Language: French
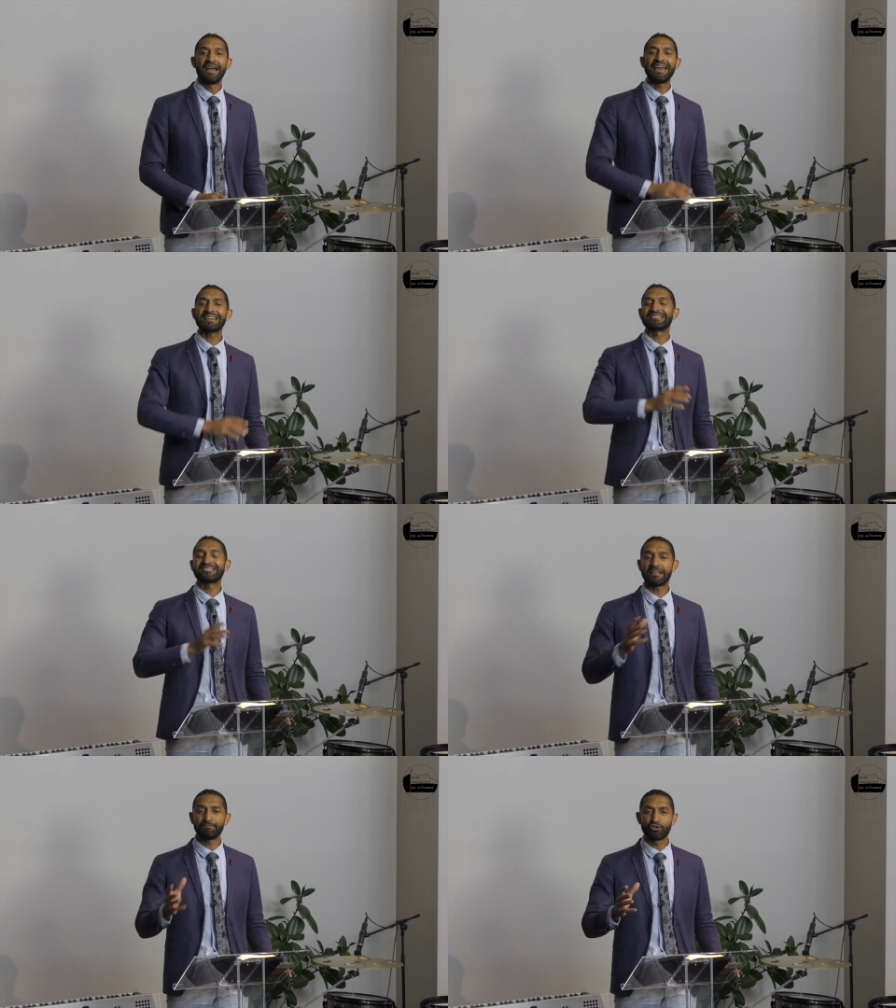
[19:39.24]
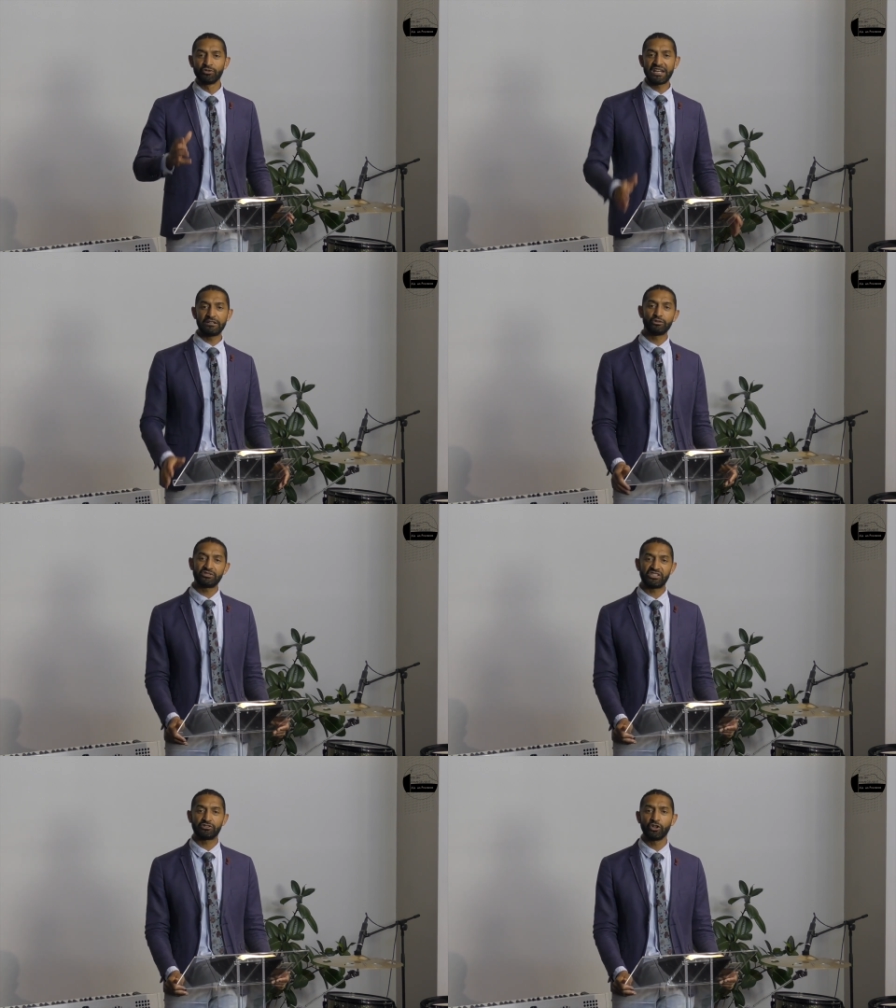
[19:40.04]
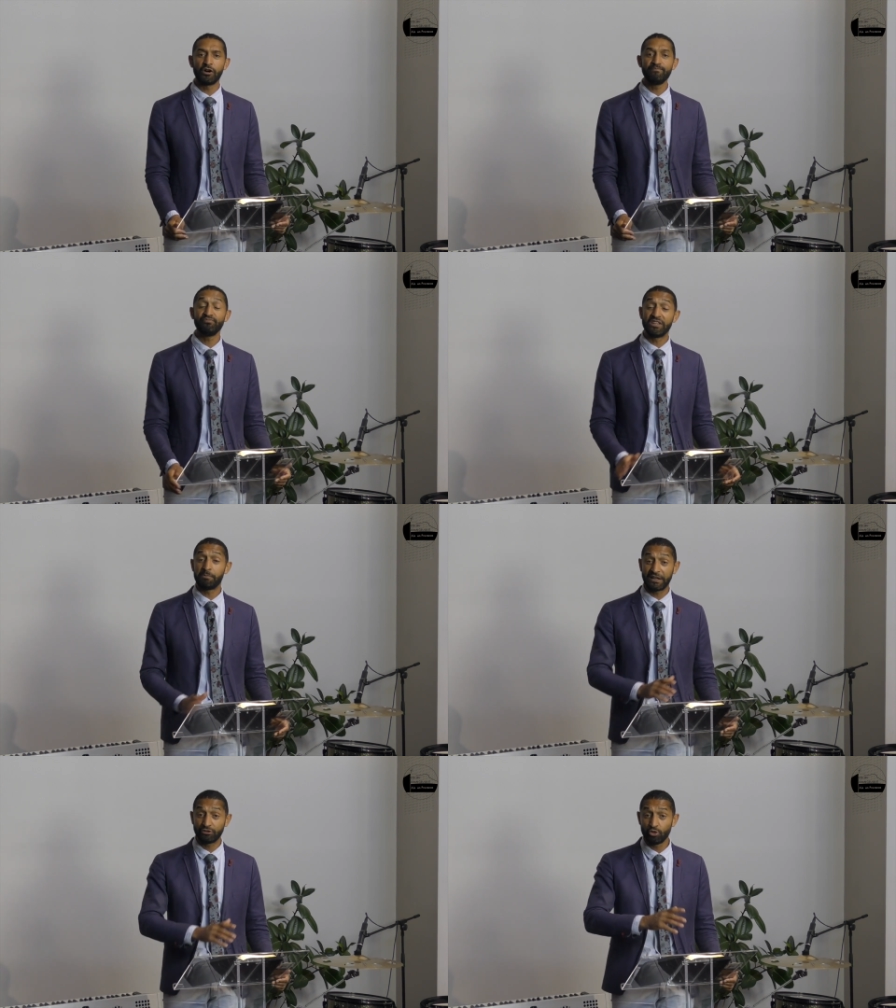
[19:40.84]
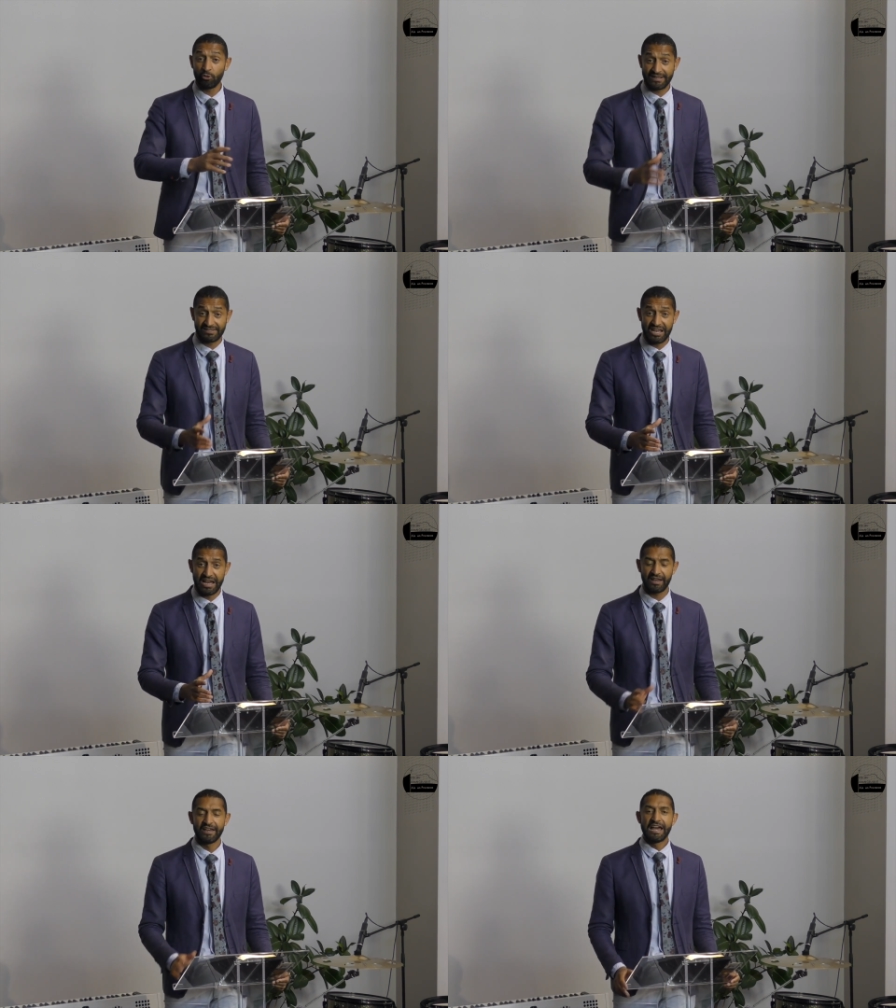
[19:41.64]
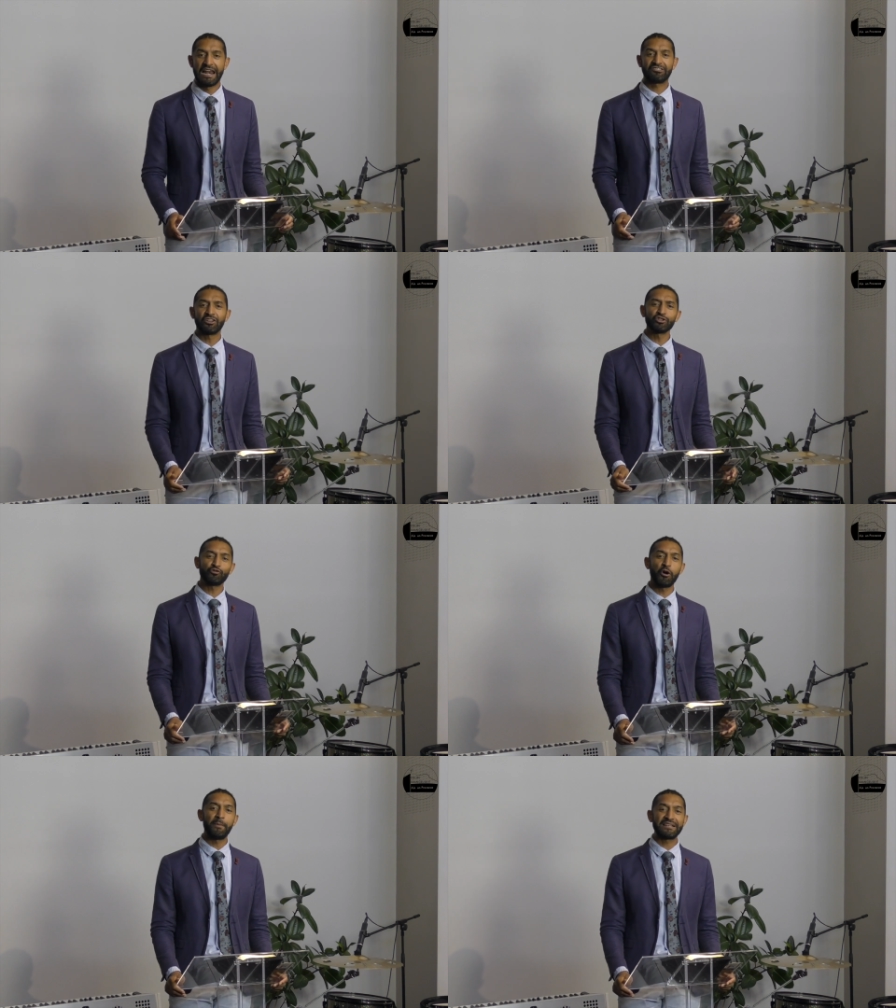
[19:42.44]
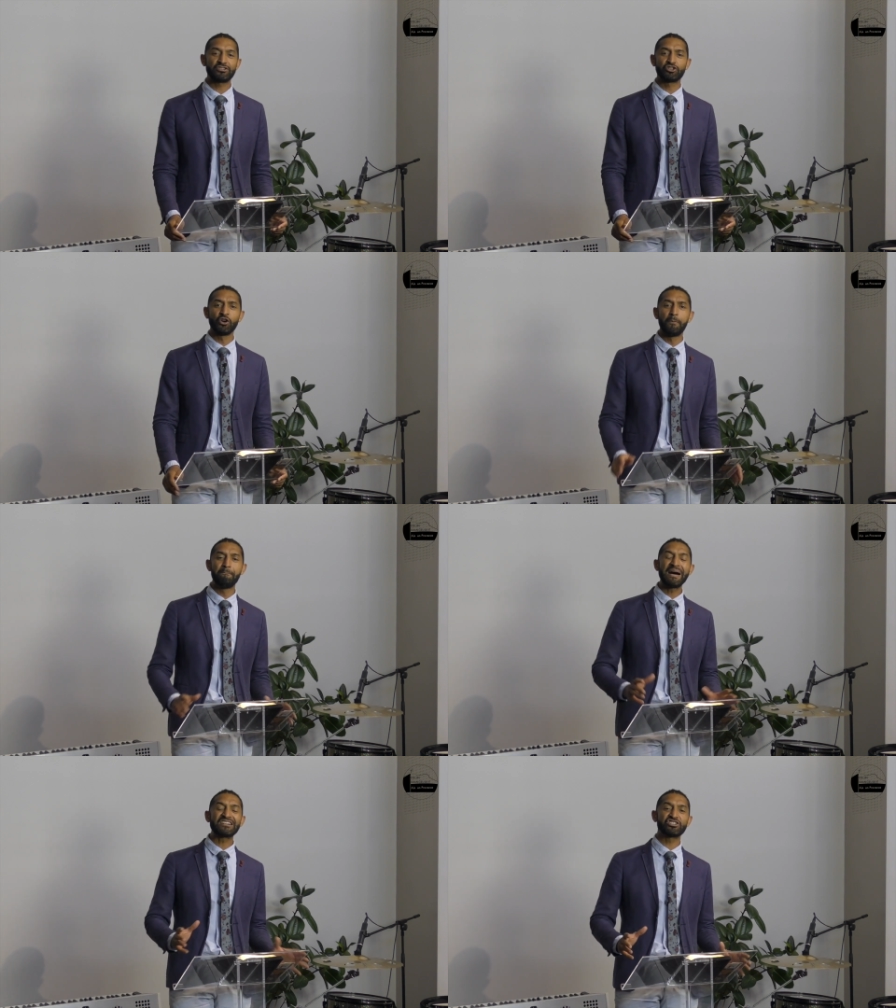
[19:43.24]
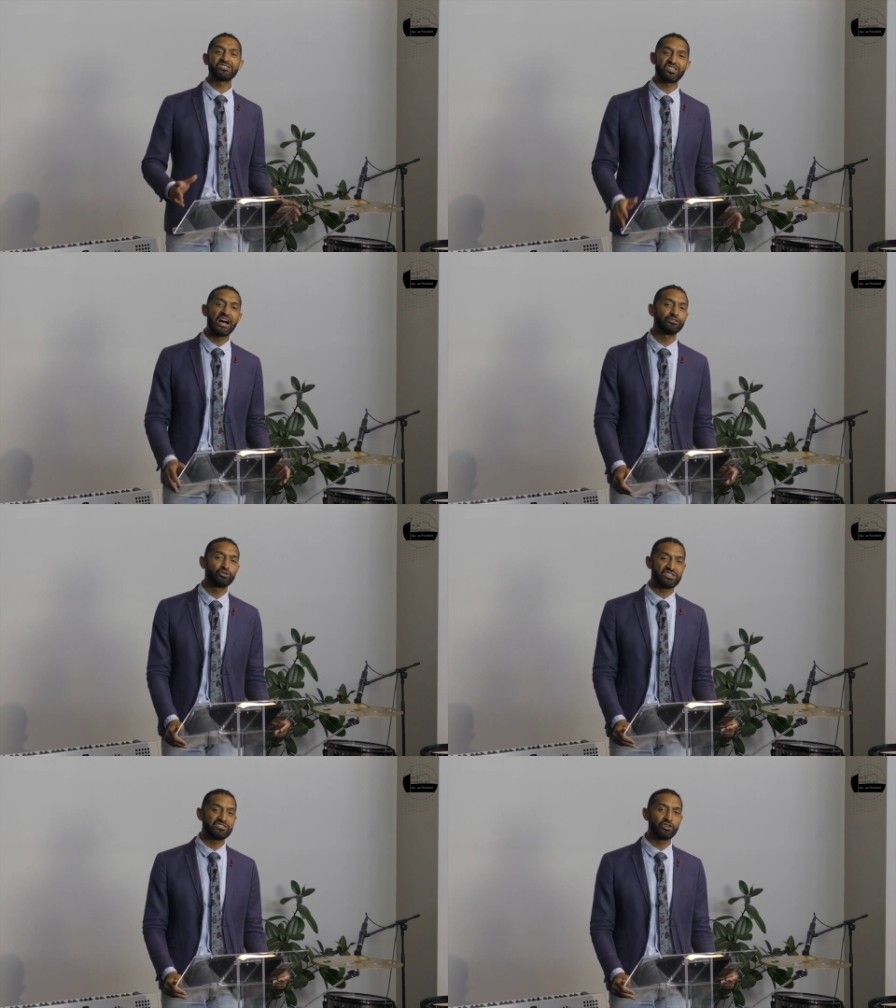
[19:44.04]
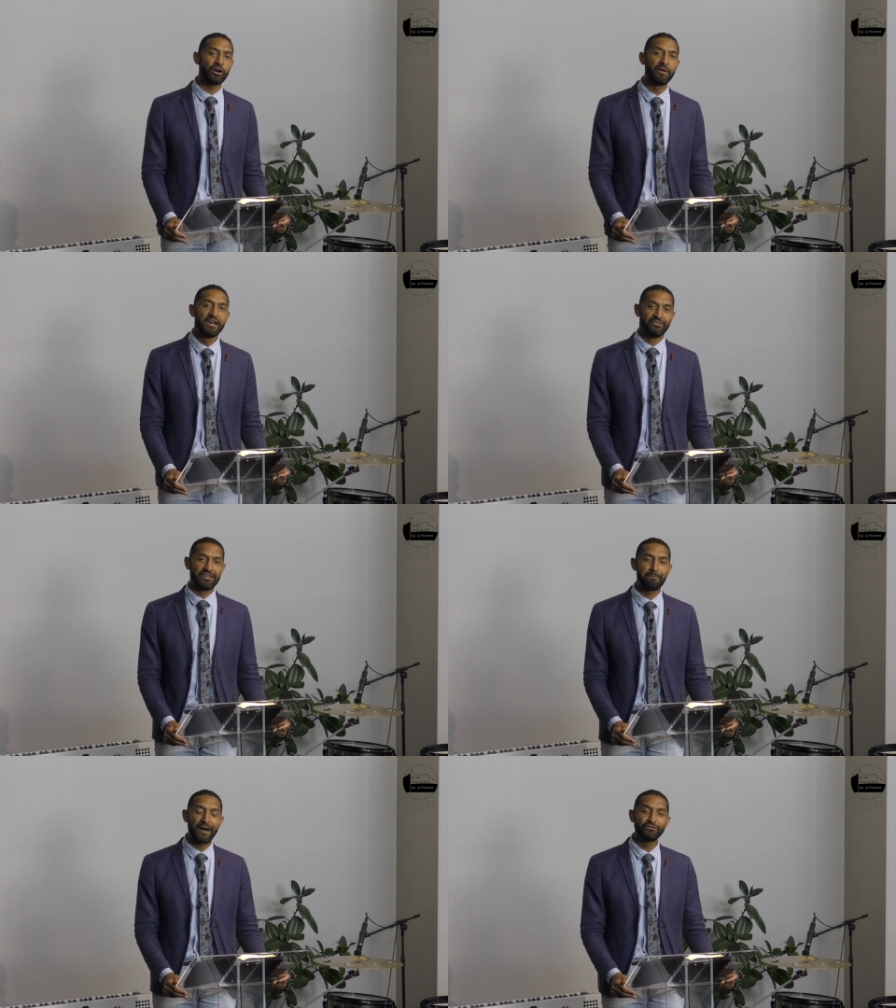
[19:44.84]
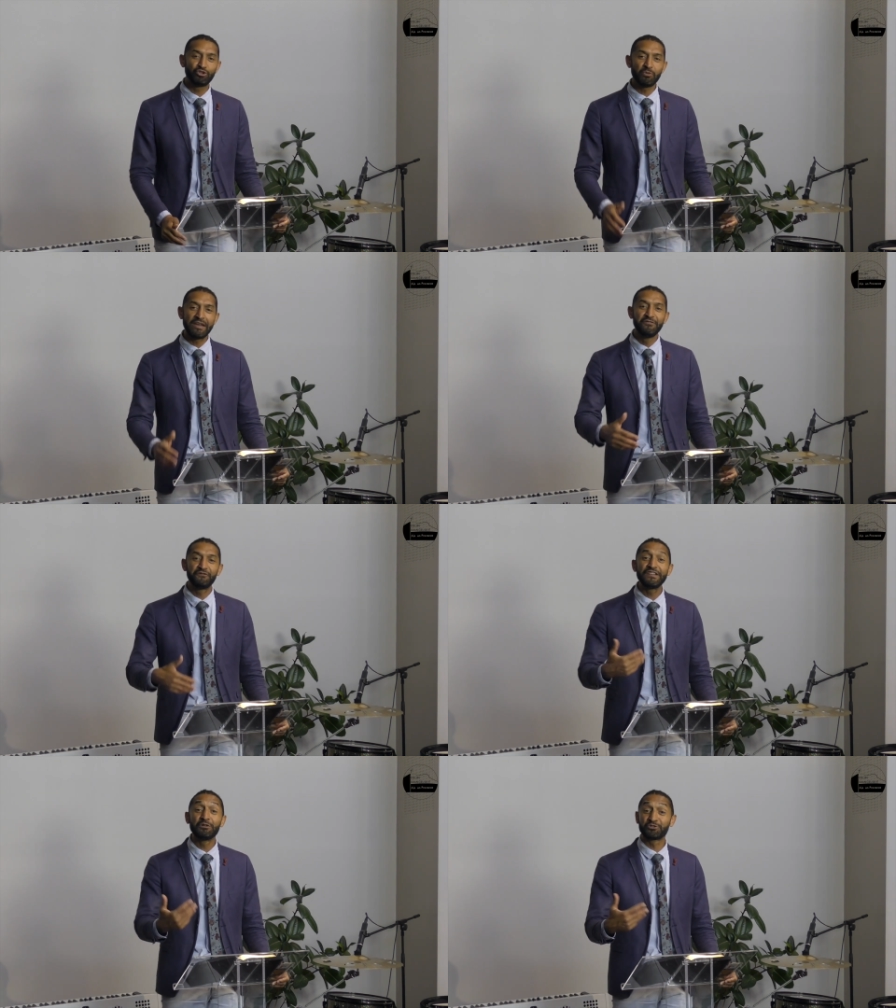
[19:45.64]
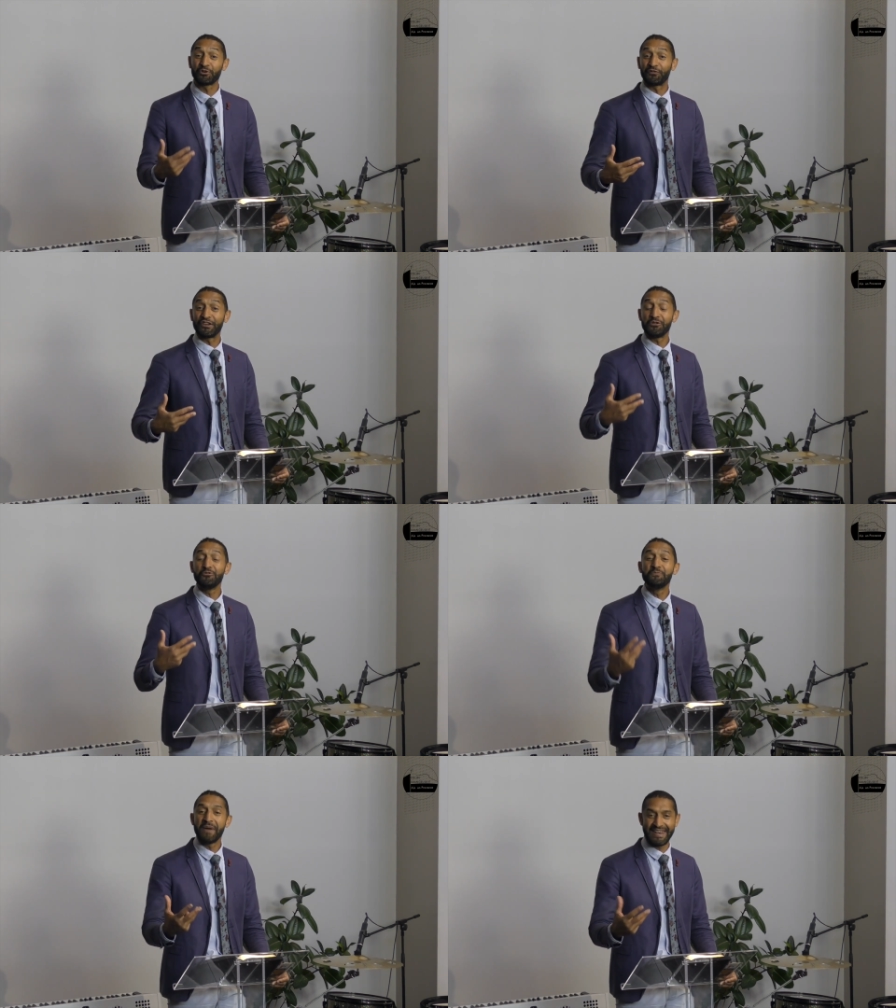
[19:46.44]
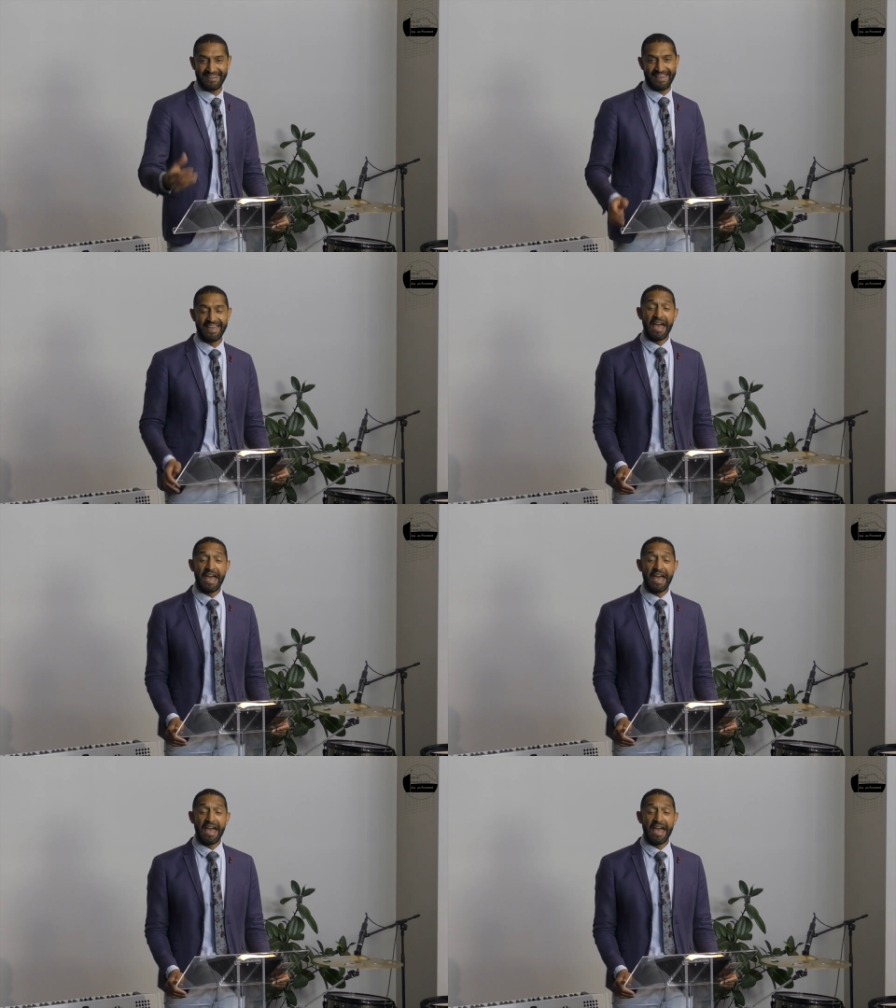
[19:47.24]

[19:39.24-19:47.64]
exceptionnelle de cet homme n'est pas due au hasard. La transformation magistrale de cet homme n'est pas due à une philosophie humaine.